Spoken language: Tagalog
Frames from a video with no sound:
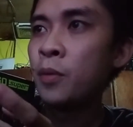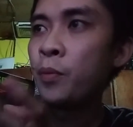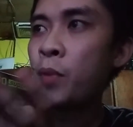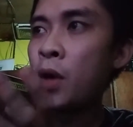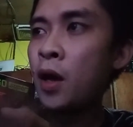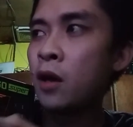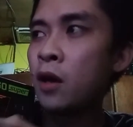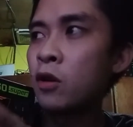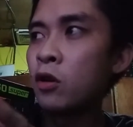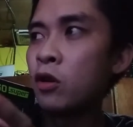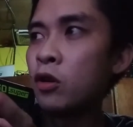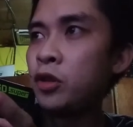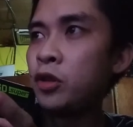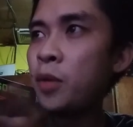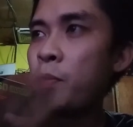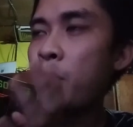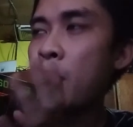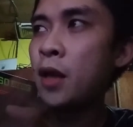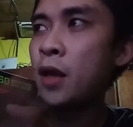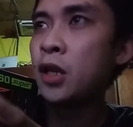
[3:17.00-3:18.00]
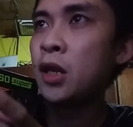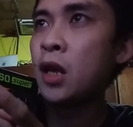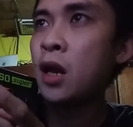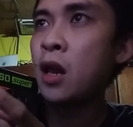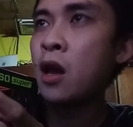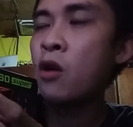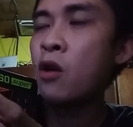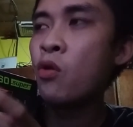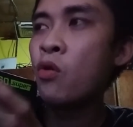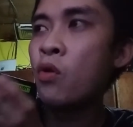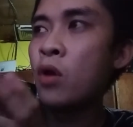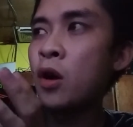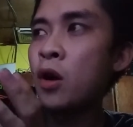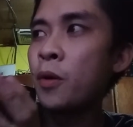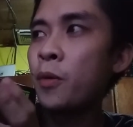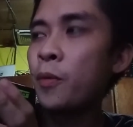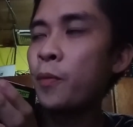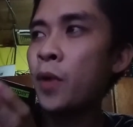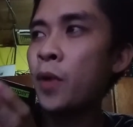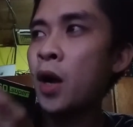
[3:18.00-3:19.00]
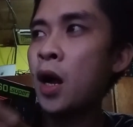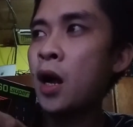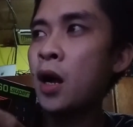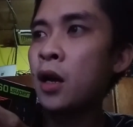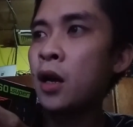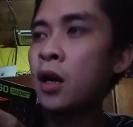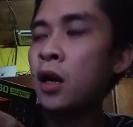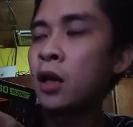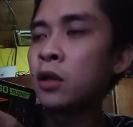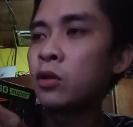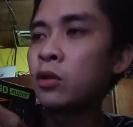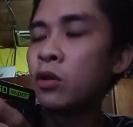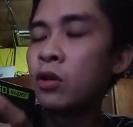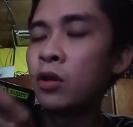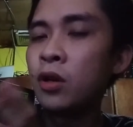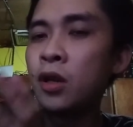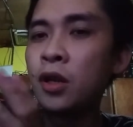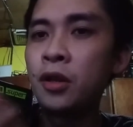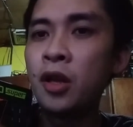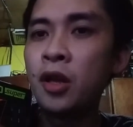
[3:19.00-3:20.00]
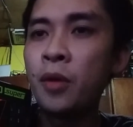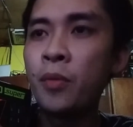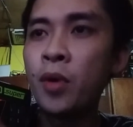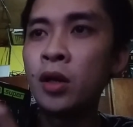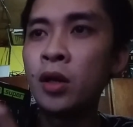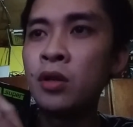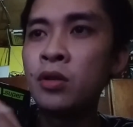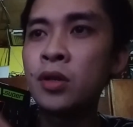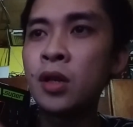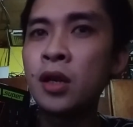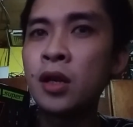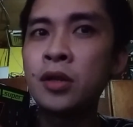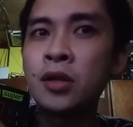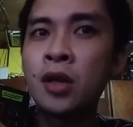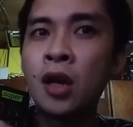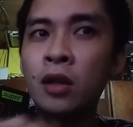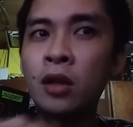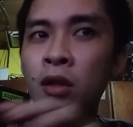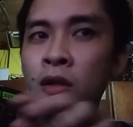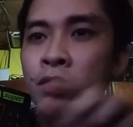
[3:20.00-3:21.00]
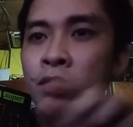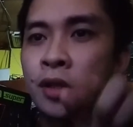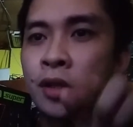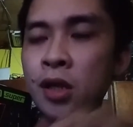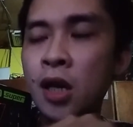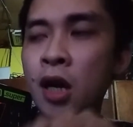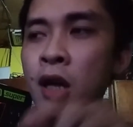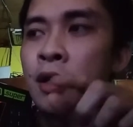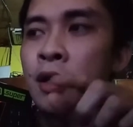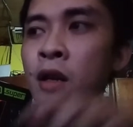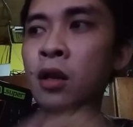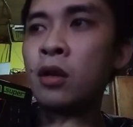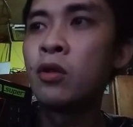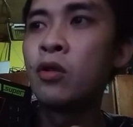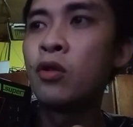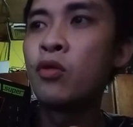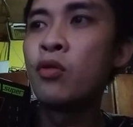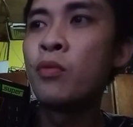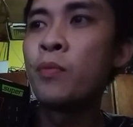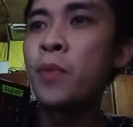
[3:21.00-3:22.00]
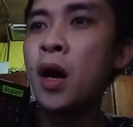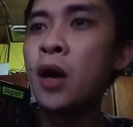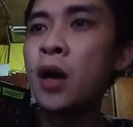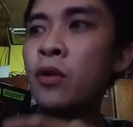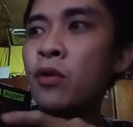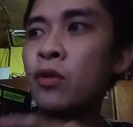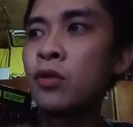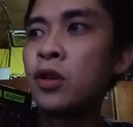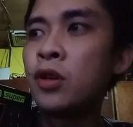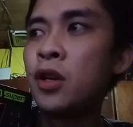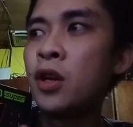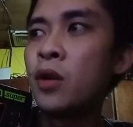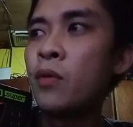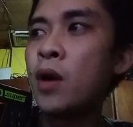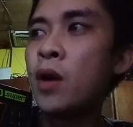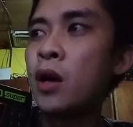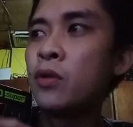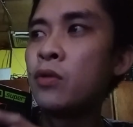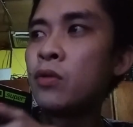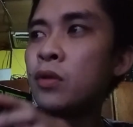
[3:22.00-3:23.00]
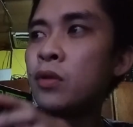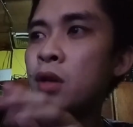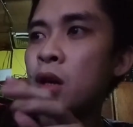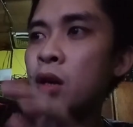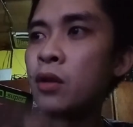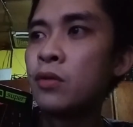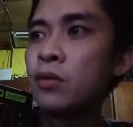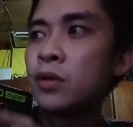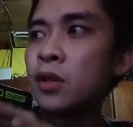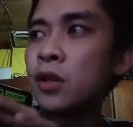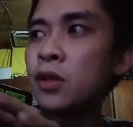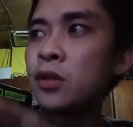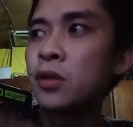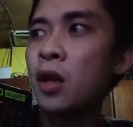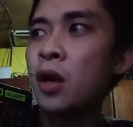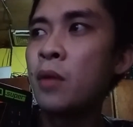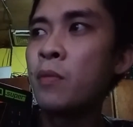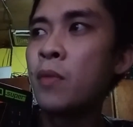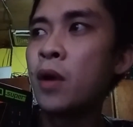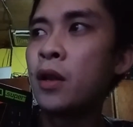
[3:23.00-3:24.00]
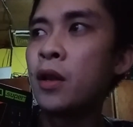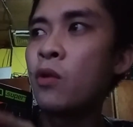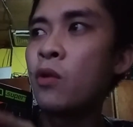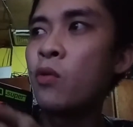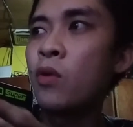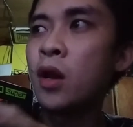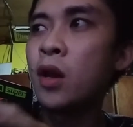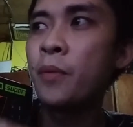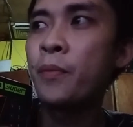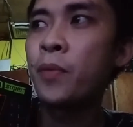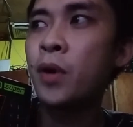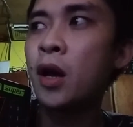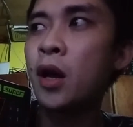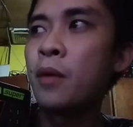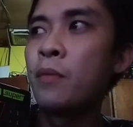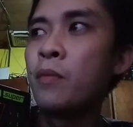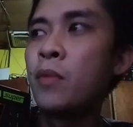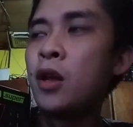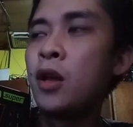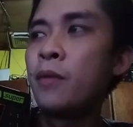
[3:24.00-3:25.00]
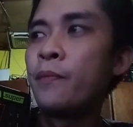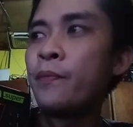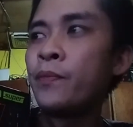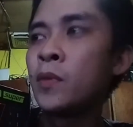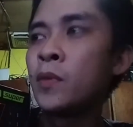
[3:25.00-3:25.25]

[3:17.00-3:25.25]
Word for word: pero depende na lang kung kakagat or hindi. Pwede siya i-check dito sa channel ko kung paano ko ginawa yung ganong sistema nang walang problem.